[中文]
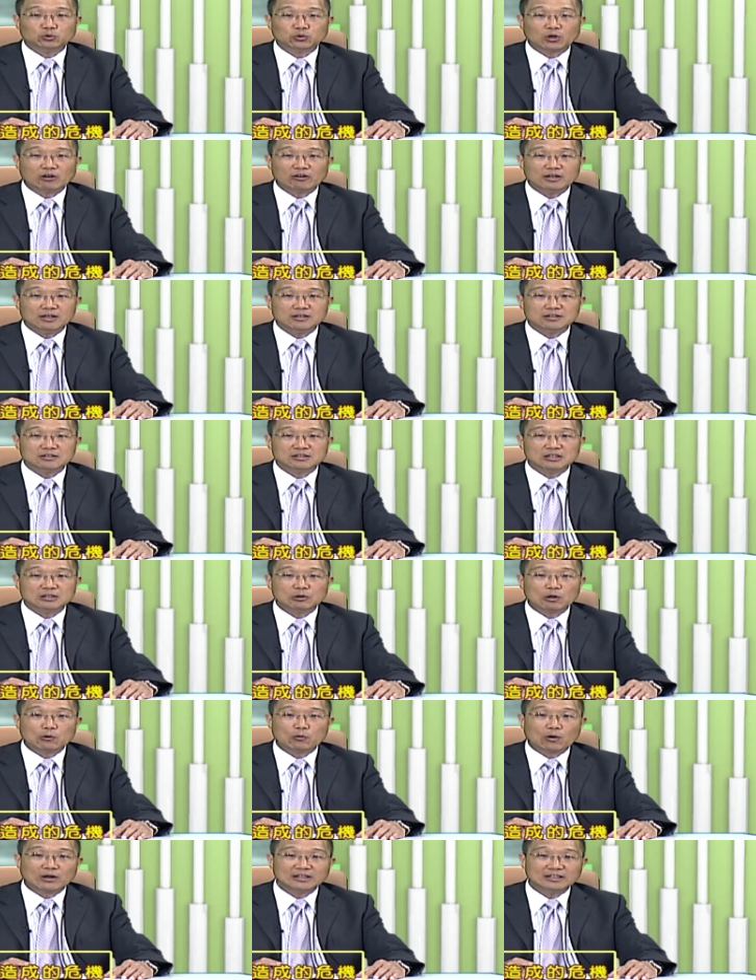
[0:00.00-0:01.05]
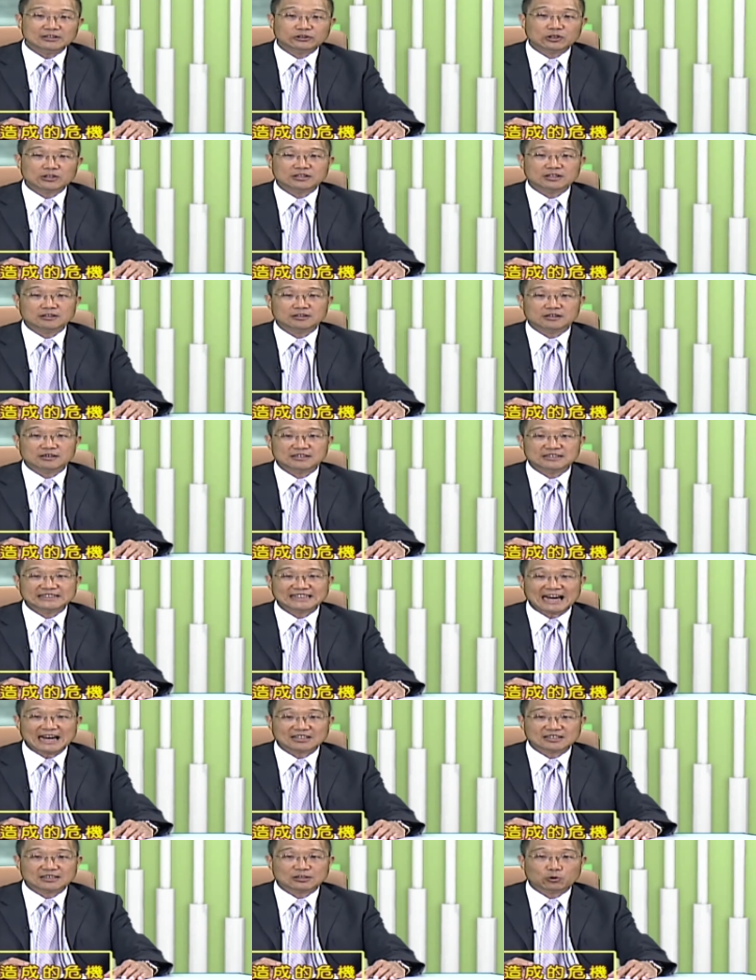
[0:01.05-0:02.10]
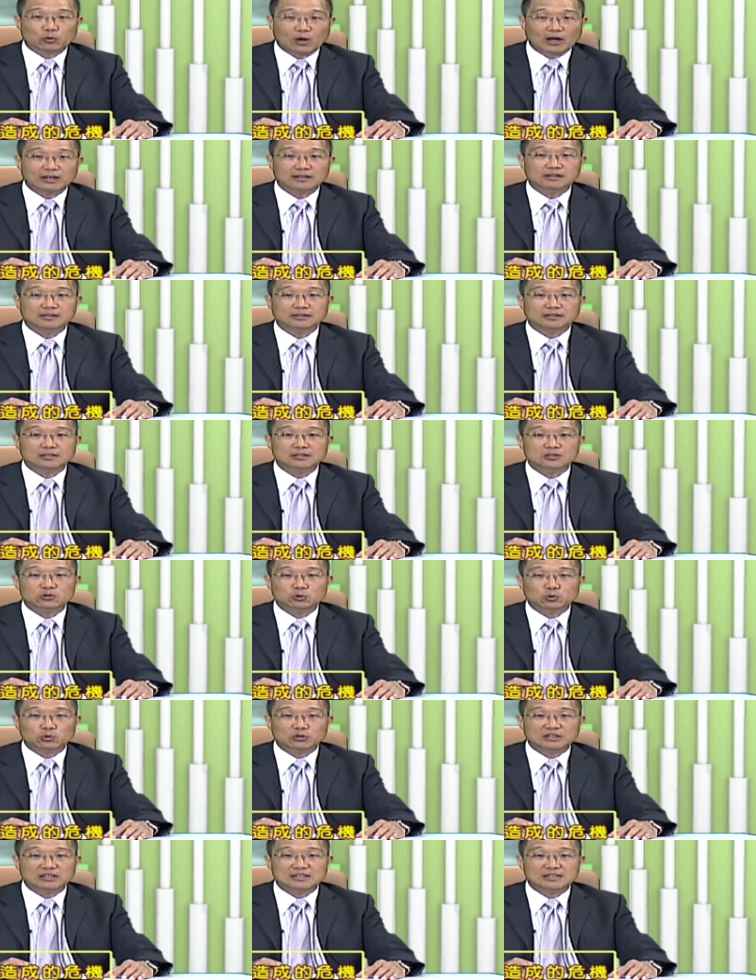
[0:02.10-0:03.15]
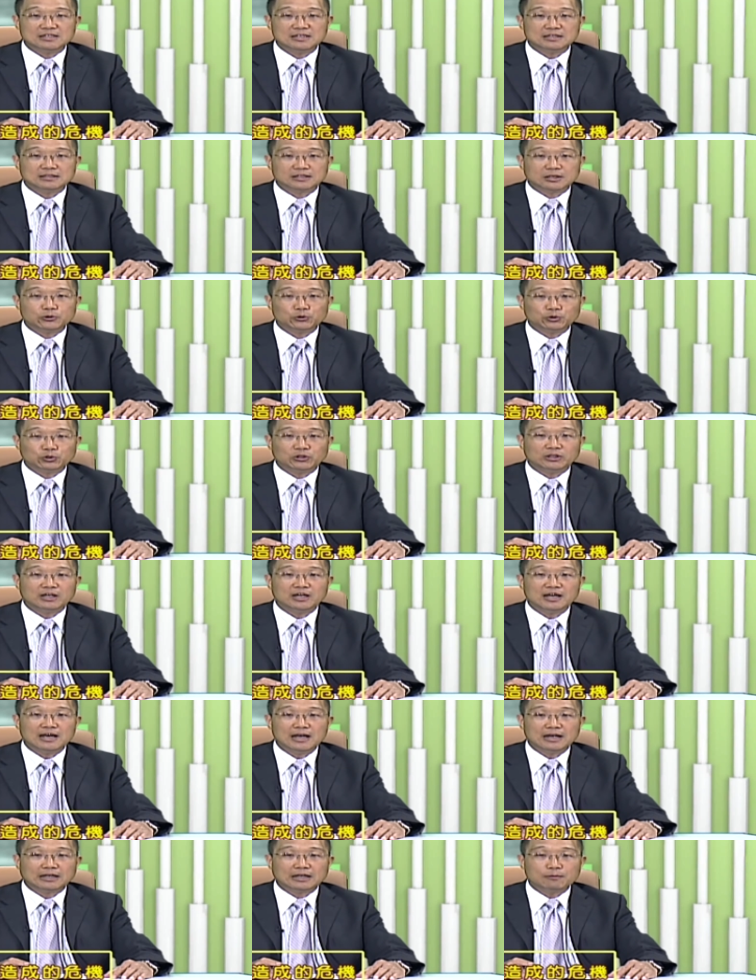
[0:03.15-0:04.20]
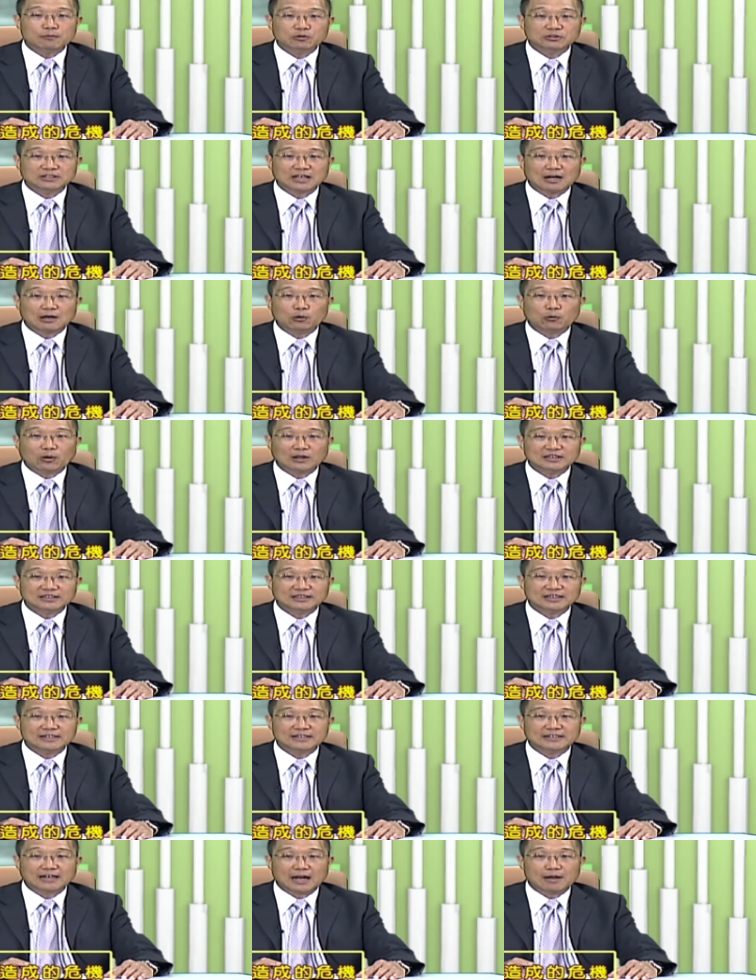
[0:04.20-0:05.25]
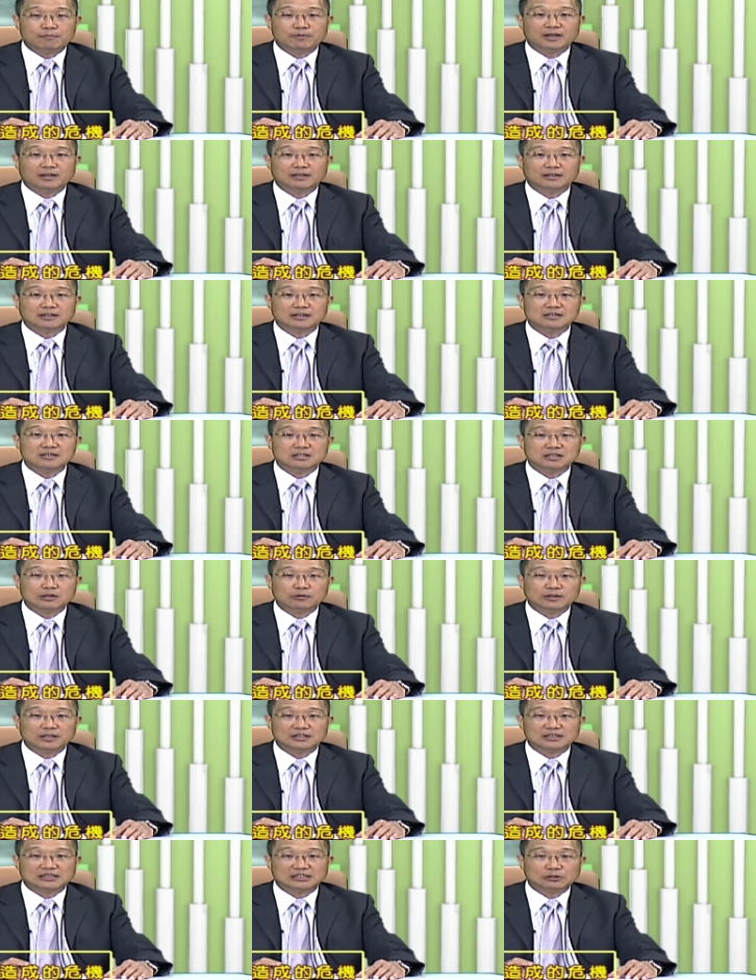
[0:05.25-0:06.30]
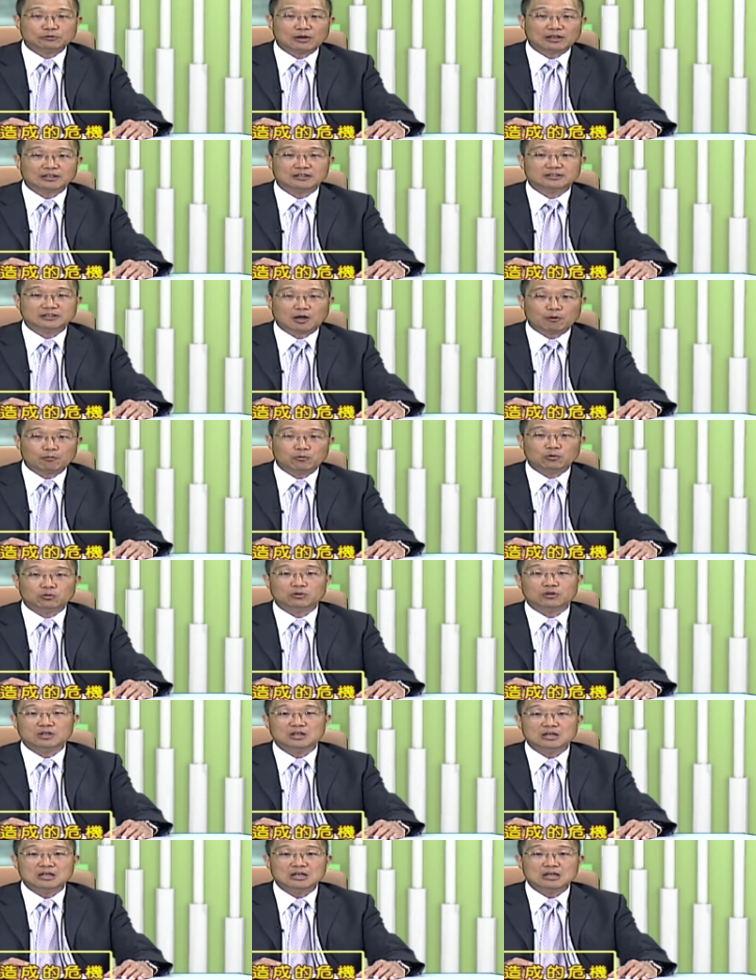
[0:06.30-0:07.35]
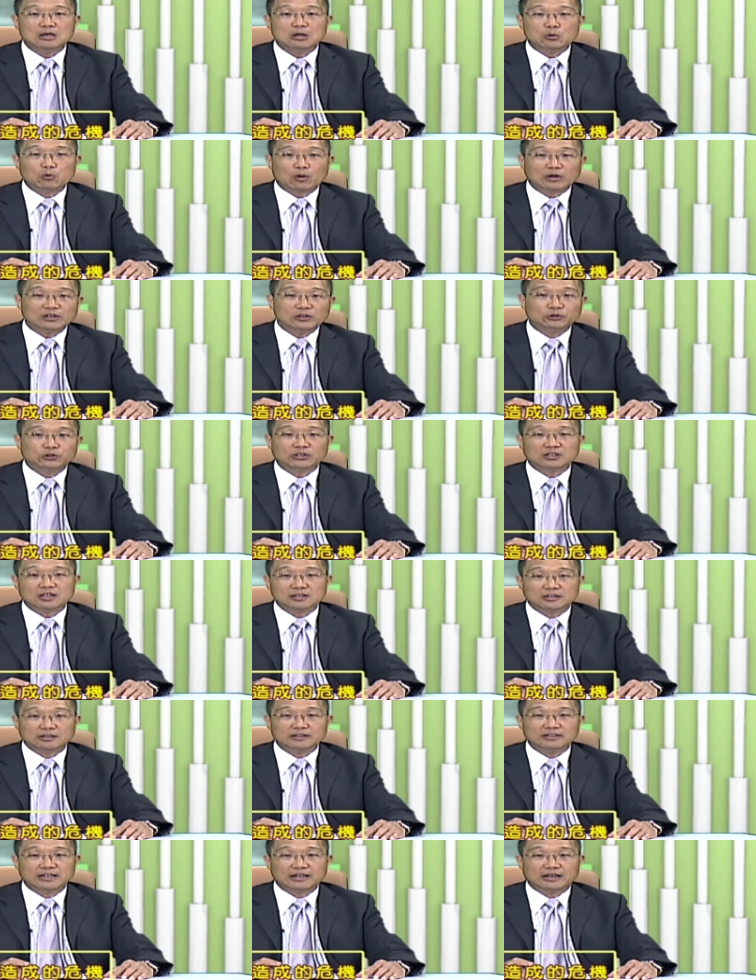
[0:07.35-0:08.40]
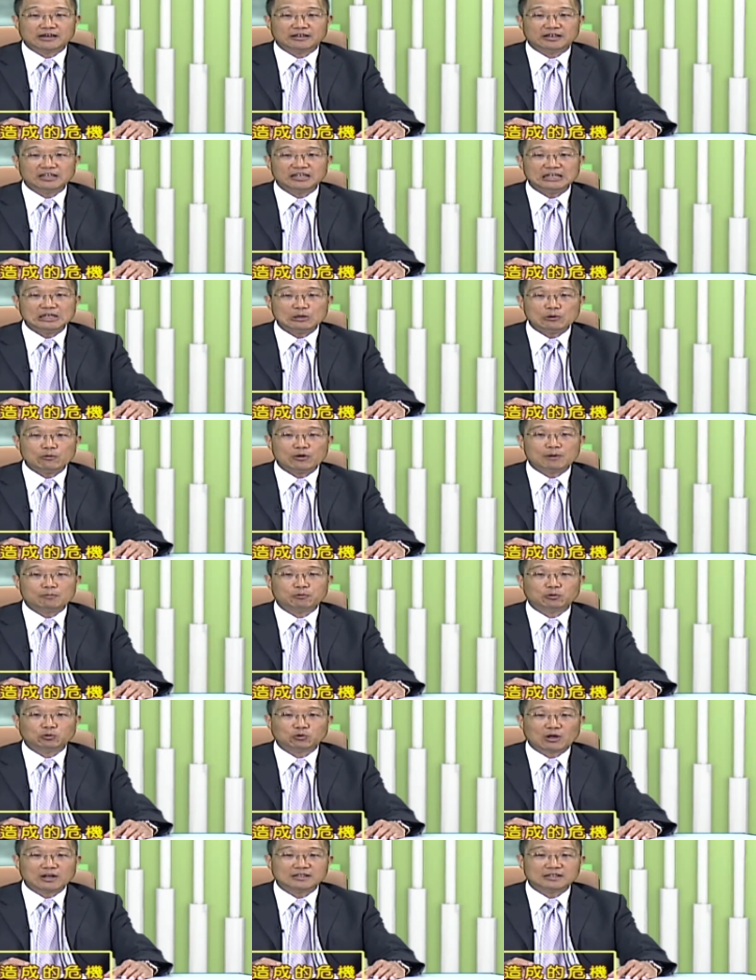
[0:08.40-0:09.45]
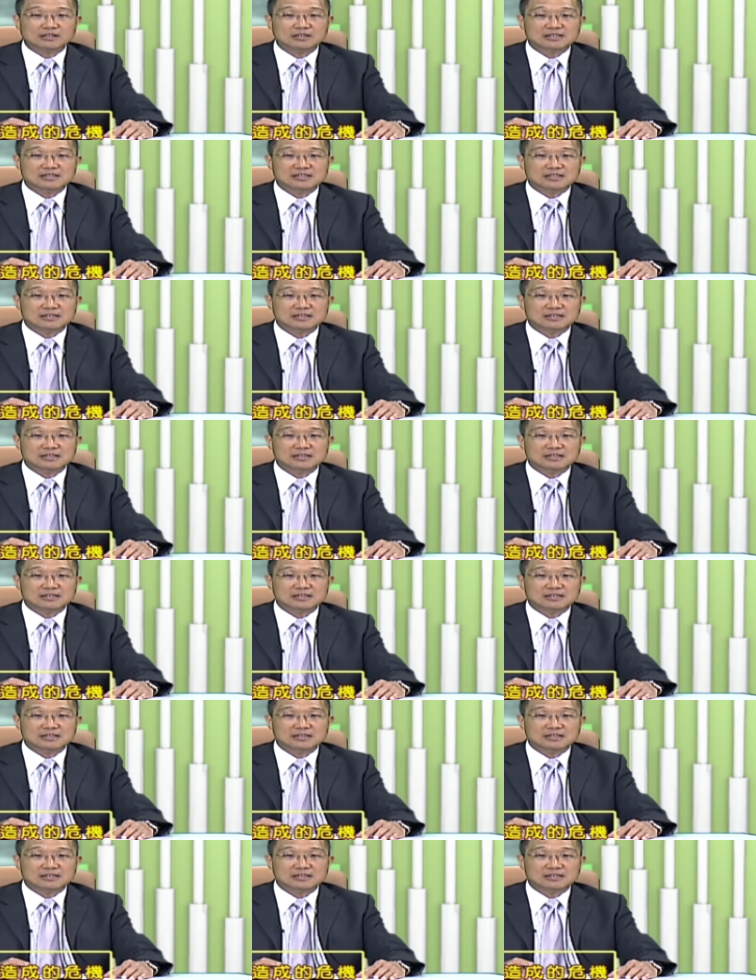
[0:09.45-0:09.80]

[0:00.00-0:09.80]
主要原因是因为管理决策者价值观跟处理程序跟不上环境改变跟社会期望的脚步。管理决策者也可能因为不断的